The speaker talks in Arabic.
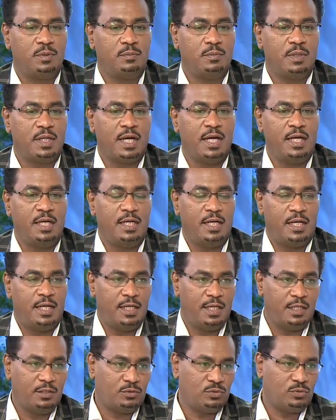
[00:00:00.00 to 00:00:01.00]
بمراحل
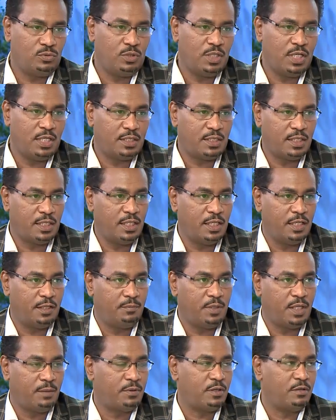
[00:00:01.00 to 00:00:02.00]
حياته كلها
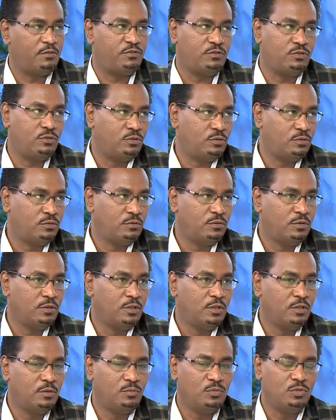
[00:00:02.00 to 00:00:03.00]
يتغير عبر الفنون
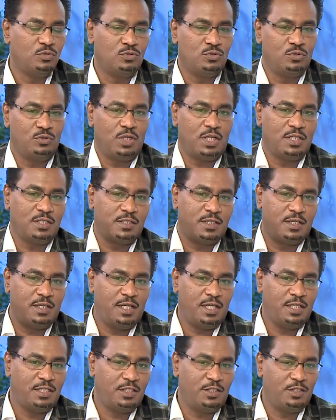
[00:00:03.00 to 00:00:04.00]
منذ العصر
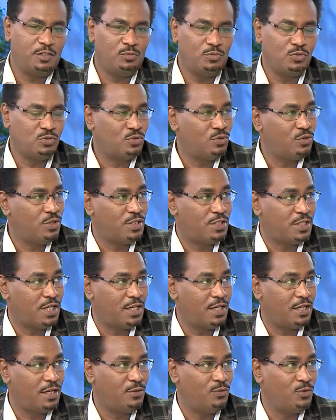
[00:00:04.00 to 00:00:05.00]
الحجري منذ
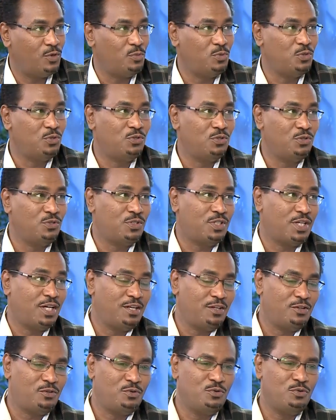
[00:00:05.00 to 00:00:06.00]
الإنسان الأول منذ
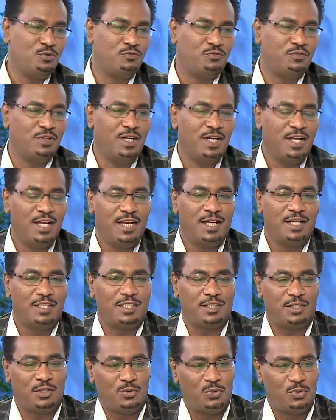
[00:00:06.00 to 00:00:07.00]
إنسان الكهوف
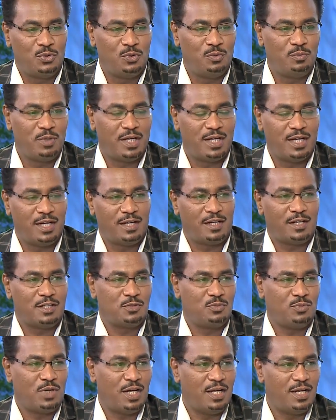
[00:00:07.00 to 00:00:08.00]
تطوروا من خلال
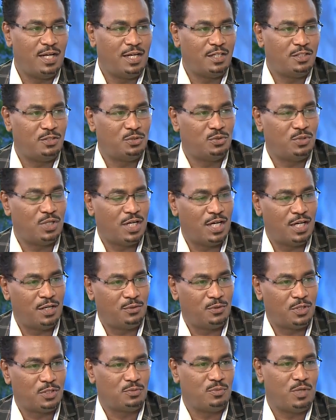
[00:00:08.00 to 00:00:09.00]
رسمة على
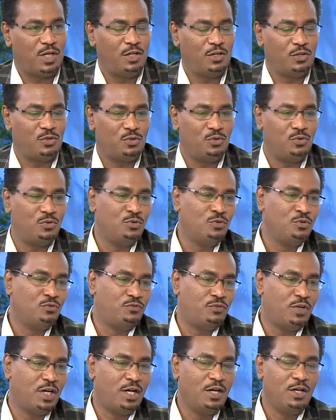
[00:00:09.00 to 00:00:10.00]
الجدران ورسمة على
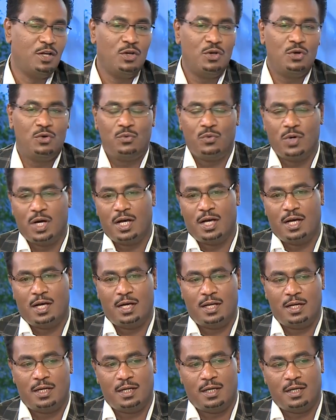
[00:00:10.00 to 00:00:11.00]
الكهوف
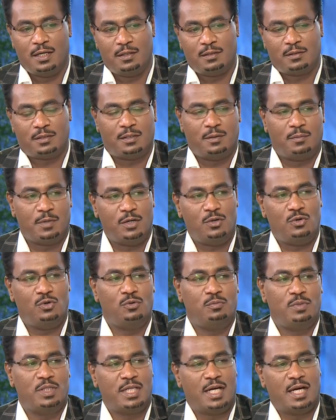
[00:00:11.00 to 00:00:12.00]

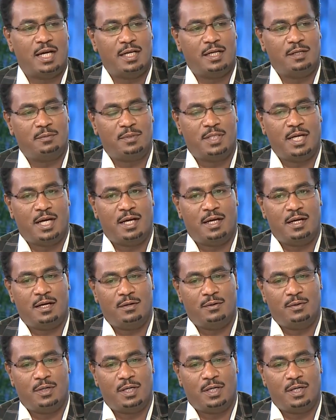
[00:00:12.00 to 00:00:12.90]
والتمرحل بتاع الابداع